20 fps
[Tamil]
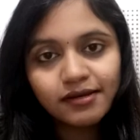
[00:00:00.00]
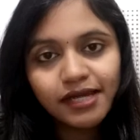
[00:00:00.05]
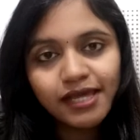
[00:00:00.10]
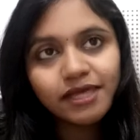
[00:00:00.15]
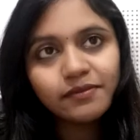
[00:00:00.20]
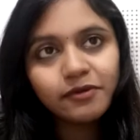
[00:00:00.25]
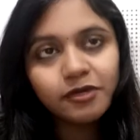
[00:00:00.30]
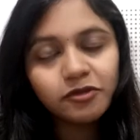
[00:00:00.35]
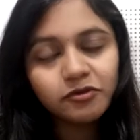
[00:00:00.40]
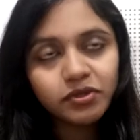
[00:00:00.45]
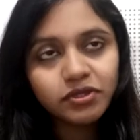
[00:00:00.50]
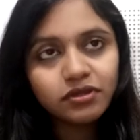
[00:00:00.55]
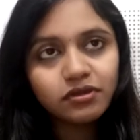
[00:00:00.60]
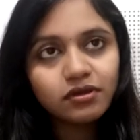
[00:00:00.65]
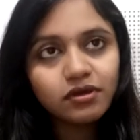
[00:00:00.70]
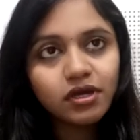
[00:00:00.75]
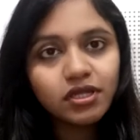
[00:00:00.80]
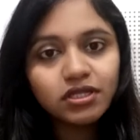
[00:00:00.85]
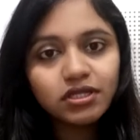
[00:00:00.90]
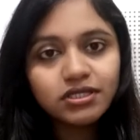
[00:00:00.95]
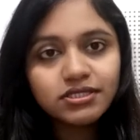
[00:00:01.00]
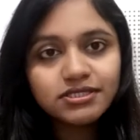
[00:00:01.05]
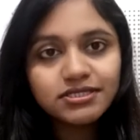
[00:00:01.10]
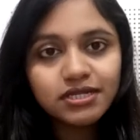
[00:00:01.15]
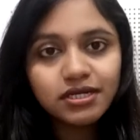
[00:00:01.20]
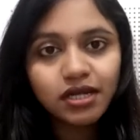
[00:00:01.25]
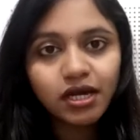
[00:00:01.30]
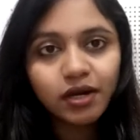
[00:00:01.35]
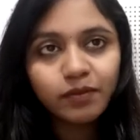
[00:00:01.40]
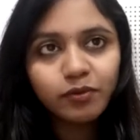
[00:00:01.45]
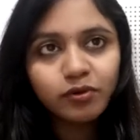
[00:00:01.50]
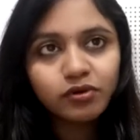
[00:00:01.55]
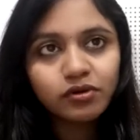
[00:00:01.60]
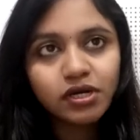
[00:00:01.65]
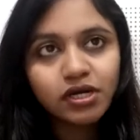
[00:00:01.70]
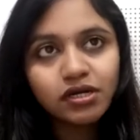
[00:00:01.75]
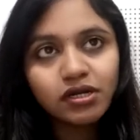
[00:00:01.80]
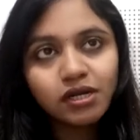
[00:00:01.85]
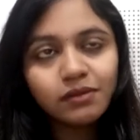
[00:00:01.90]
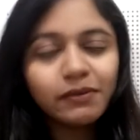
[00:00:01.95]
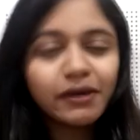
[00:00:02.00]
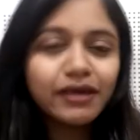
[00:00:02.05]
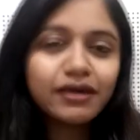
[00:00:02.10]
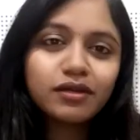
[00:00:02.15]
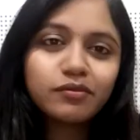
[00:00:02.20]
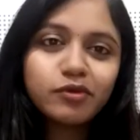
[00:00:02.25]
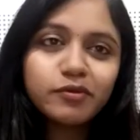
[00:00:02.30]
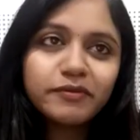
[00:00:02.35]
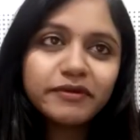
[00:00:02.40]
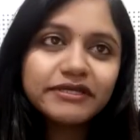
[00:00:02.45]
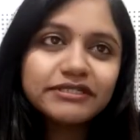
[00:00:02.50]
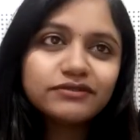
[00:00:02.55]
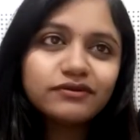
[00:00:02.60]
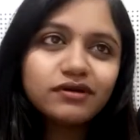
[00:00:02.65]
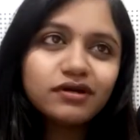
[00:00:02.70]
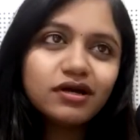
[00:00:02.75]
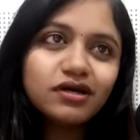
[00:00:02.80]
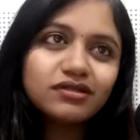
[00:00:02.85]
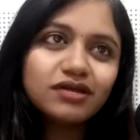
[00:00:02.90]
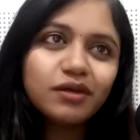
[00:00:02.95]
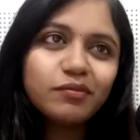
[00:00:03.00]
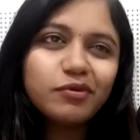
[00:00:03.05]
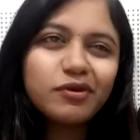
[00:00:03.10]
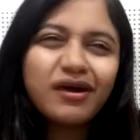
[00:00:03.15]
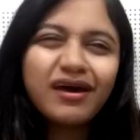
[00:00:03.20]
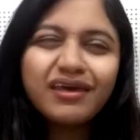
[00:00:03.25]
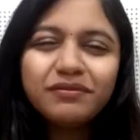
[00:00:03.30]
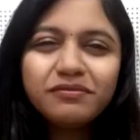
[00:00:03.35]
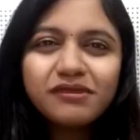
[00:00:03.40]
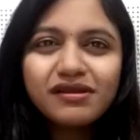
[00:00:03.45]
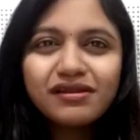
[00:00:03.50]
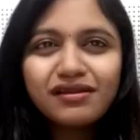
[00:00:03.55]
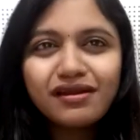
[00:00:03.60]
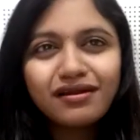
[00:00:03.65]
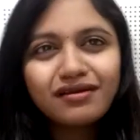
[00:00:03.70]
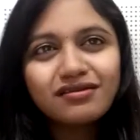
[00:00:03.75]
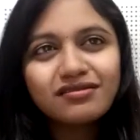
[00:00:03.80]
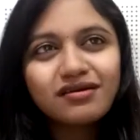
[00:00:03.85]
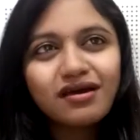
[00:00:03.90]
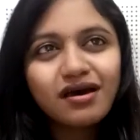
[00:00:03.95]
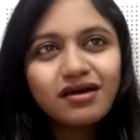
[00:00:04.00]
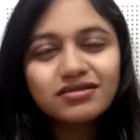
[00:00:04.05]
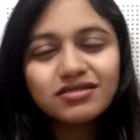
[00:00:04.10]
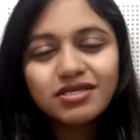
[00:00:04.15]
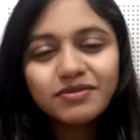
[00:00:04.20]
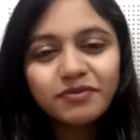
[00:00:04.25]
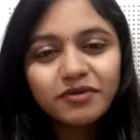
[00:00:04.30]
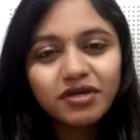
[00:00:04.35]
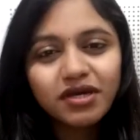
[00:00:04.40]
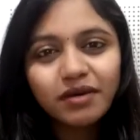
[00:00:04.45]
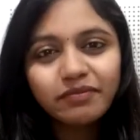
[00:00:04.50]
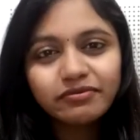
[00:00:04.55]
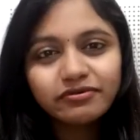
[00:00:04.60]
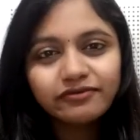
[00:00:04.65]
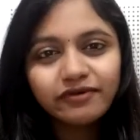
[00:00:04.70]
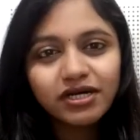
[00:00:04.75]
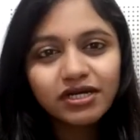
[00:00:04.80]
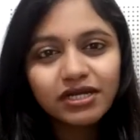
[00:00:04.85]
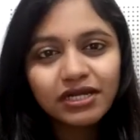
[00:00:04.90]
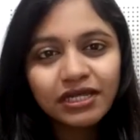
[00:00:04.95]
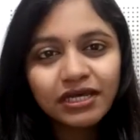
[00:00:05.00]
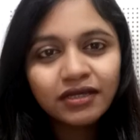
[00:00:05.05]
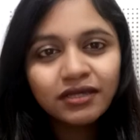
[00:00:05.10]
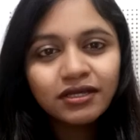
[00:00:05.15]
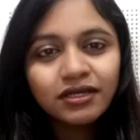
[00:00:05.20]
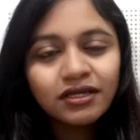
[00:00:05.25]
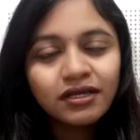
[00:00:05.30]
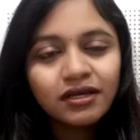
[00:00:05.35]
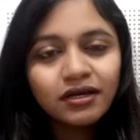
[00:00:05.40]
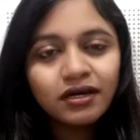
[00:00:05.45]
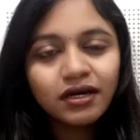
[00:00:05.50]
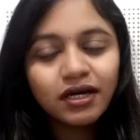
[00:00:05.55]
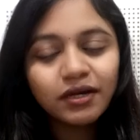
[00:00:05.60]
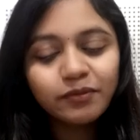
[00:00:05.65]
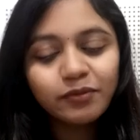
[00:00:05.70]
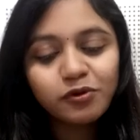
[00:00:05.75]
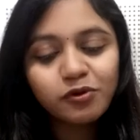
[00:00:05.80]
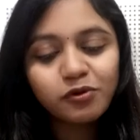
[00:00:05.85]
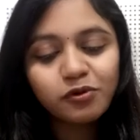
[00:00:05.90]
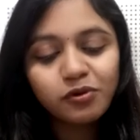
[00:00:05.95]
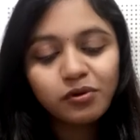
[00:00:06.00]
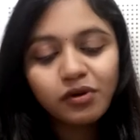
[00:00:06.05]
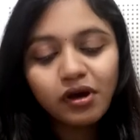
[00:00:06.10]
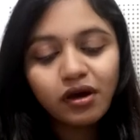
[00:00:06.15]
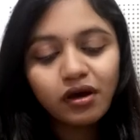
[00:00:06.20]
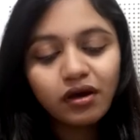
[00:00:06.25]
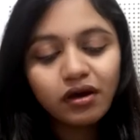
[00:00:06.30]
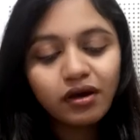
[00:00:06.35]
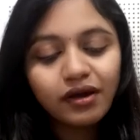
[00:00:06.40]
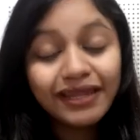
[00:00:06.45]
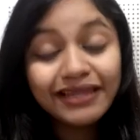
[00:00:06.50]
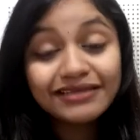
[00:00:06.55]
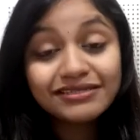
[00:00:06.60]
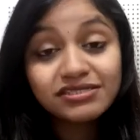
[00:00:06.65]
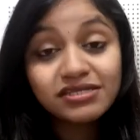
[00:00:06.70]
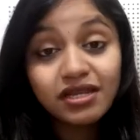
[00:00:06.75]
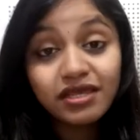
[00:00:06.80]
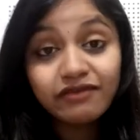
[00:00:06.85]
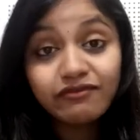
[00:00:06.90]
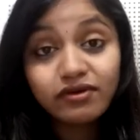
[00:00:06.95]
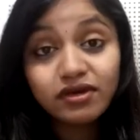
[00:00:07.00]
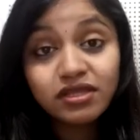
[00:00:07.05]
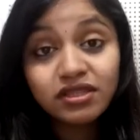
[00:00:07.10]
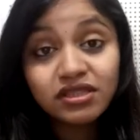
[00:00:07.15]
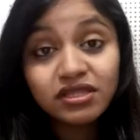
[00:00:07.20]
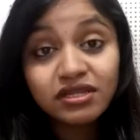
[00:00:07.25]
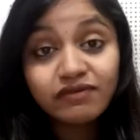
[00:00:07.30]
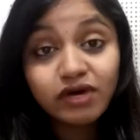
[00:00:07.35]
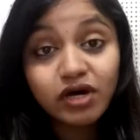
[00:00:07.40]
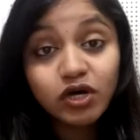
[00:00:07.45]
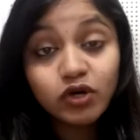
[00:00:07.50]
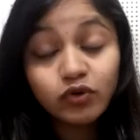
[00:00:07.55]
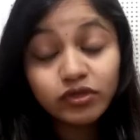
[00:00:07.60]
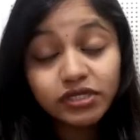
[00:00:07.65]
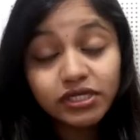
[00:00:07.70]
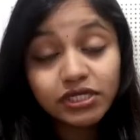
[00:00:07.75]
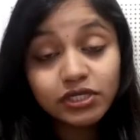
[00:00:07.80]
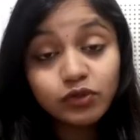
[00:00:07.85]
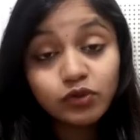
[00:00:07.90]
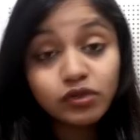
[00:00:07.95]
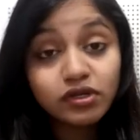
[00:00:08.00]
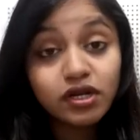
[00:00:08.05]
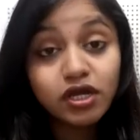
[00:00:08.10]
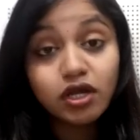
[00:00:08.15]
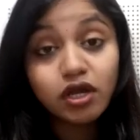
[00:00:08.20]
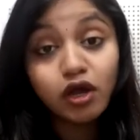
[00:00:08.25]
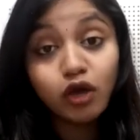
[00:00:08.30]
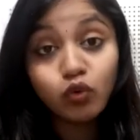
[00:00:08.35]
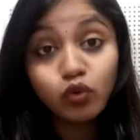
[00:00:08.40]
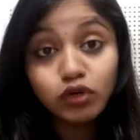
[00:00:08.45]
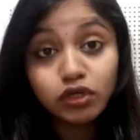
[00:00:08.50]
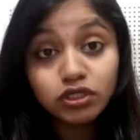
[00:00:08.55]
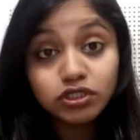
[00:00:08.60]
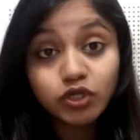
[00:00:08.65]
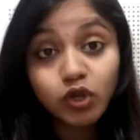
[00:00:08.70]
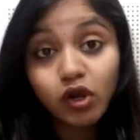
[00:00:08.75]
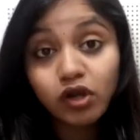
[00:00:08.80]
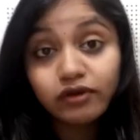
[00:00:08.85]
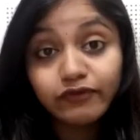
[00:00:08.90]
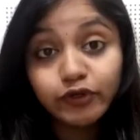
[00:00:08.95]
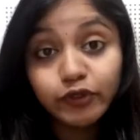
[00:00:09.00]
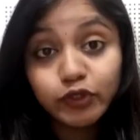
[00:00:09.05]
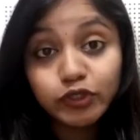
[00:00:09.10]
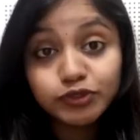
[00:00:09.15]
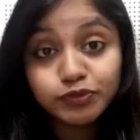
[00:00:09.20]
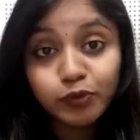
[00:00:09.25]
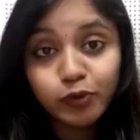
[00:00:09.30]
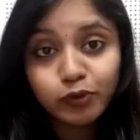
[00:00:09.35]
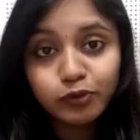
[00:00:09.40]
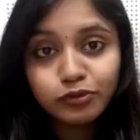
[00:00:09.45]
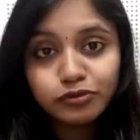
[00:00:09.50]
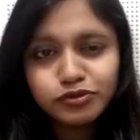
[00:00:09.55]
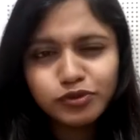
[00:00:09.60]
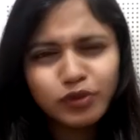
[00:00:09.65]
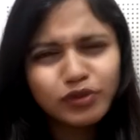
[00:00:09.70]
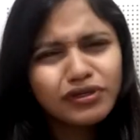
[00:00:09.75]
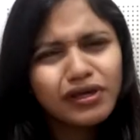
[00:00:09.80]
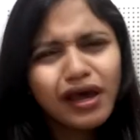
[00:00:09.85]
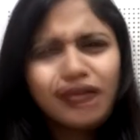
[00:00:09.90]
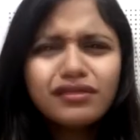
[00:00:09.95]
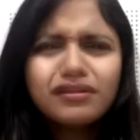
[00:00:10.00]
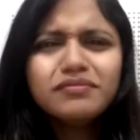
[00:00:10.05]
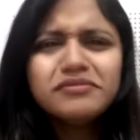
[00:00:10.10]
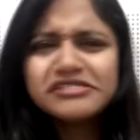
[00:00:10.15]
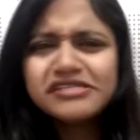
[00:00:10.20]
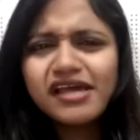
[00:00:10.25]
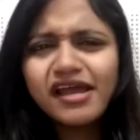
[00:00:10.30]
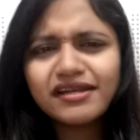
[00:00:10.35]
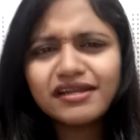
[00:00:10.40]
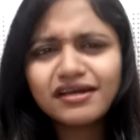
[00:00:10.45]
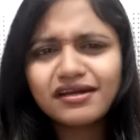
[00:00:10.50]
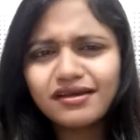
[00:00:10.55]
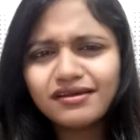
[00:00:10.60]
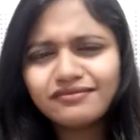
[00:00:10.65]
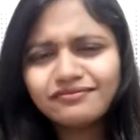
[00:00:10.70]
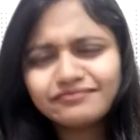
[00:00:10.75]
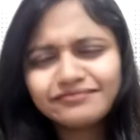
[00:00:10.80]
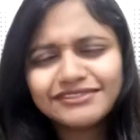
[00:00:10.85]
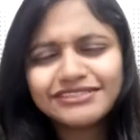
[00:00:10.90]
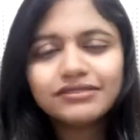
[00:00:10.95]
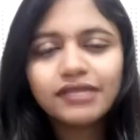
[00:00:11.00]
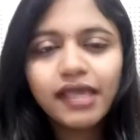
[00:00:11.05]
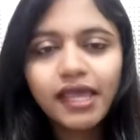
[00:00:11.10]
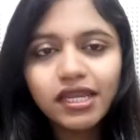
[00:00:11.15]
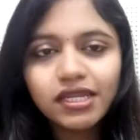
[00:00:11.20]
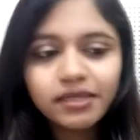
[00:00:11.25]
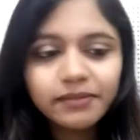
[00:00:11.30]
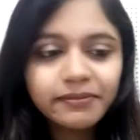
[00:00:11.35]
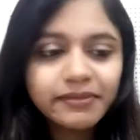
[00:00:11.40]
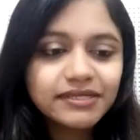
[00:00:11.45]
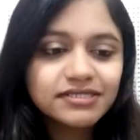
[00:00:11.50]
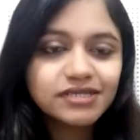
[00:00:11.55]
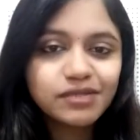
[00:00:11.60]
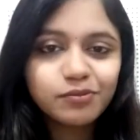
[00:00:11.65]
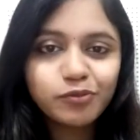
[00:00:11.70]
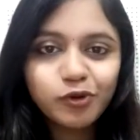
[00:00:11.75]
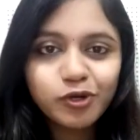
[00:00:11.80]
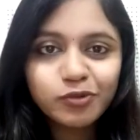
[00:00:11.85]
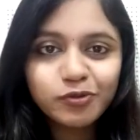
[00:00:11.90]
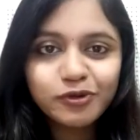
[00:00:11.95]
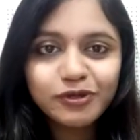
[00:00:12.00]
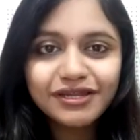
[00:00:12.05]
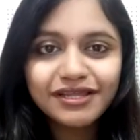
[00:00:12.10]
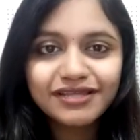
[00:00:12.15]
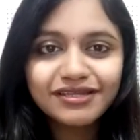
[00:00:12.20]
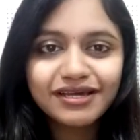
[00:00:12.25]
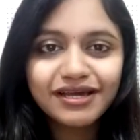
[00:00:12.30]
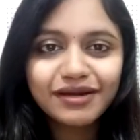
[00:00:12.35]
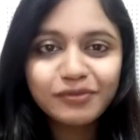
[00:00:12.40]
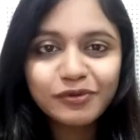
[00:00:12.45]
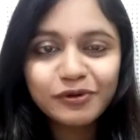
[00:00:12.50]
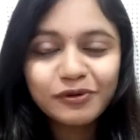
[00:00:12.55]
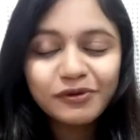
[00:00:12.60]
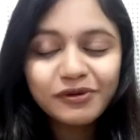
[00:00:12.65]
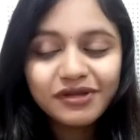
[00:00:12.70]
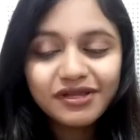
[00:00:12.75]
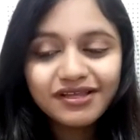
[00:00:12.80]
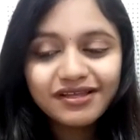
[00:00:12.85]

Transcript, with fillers: நிறைய பேர் வந்து அந்த இன்சிடென்ட்க்கு அப்புறம் ரெண்டு நாள் பயங்கரமாக பேசுவாங்க அதுக்கப்புறம் ஐபிஎல் நடக்குது ஆர்சிபி கப்பு வாங்கலை அப்புறம் எலெக்ஷனில் இவங்க இத்தனை வாக்குறுதிகள் கொடுக்குறாங்க அவங்களுக்கு ட்ரால் வீடியோஸ் போடணும்னு சொல்லிட்டு அதில் பிஸி ஆகிட்டாங்க எனக்கு பெருசாக போட பிடிக்கல அதுக்கப்புறம்